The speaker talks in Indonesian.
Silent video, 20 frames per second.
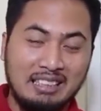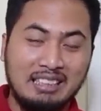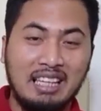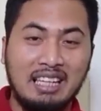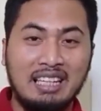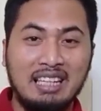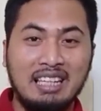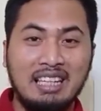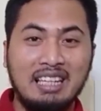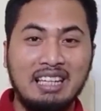
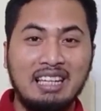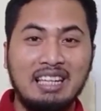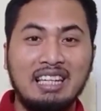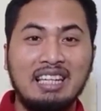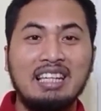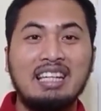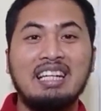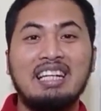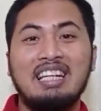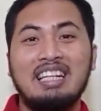Jadi
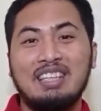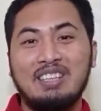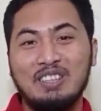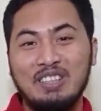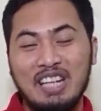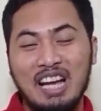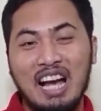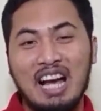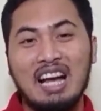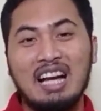itu
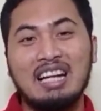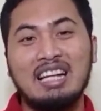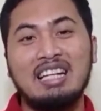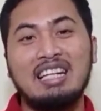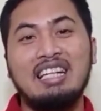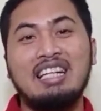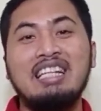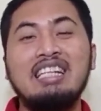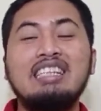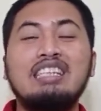ya,
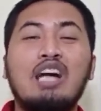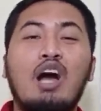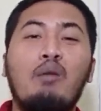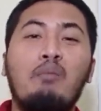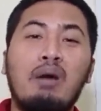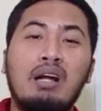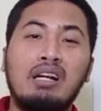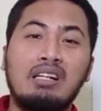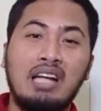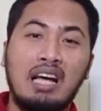ini
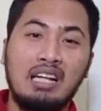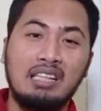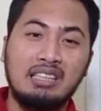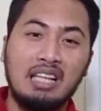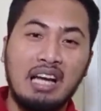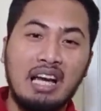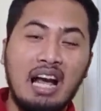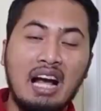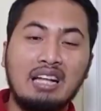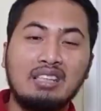jawaban dari
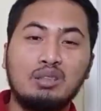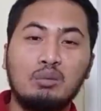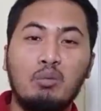saya.